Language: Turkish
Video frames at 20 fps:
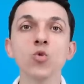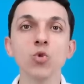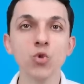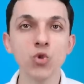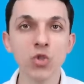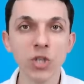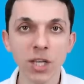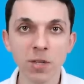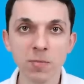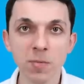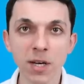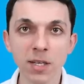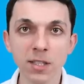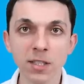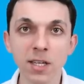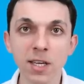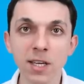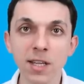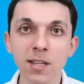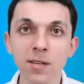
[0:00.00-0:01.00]
ürün
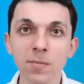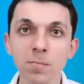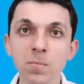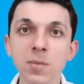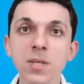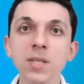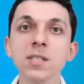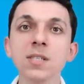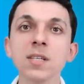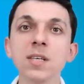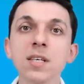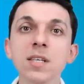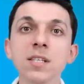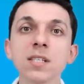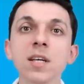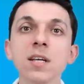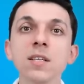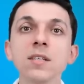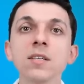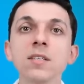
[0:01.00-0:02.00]
satmak değil, biz
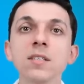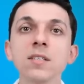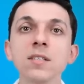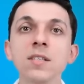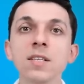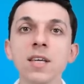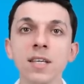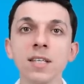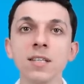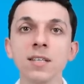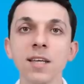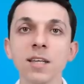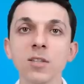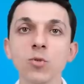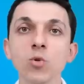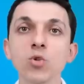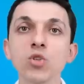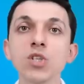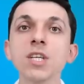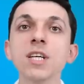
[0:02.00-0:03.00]
insanların yeni
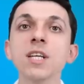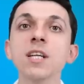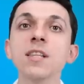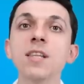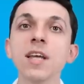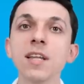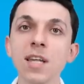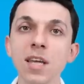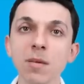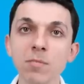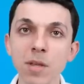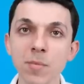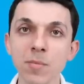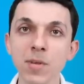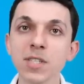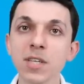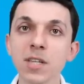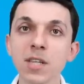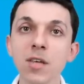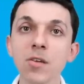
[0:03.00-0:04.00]
teknolojileri
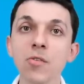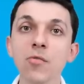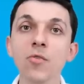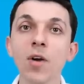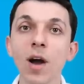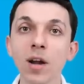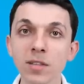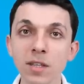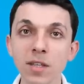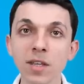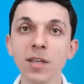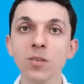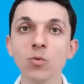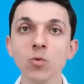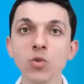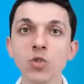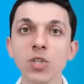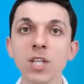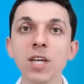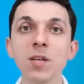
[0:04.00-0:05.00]
deneyimlemesini, farklı
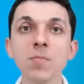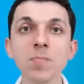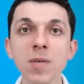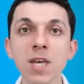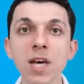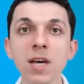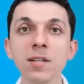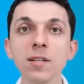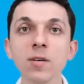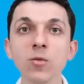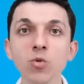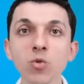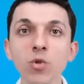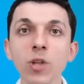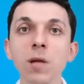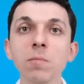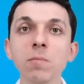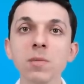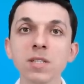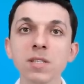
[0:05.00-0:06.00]
teknolojileri bir arada
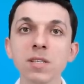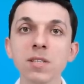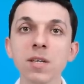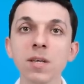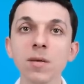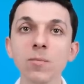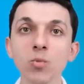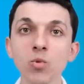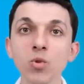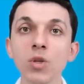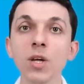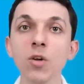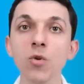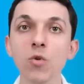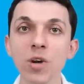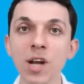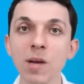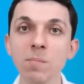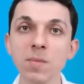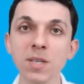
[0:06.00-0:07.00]
kullanmasını, bunları
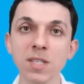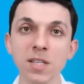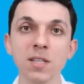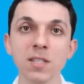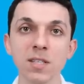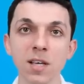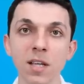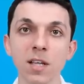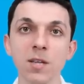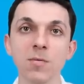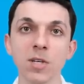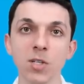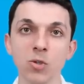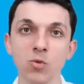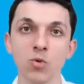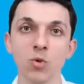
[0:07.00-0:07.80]
öğrenmesini sağlamak